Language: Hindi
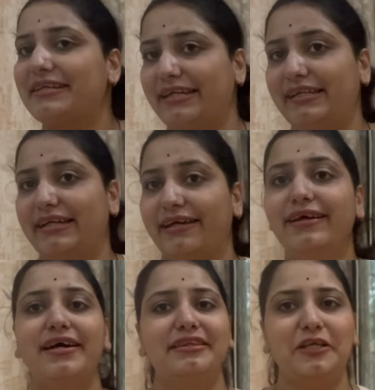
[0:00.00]
नहीं है
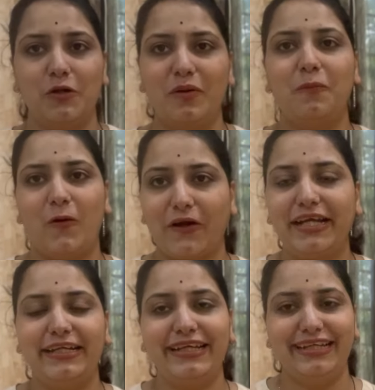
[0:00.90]
तीनों में
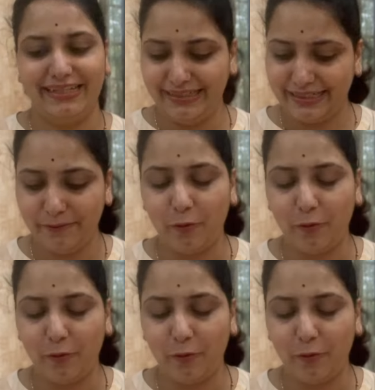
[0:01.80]
पॉकेट नहीं है लेकिन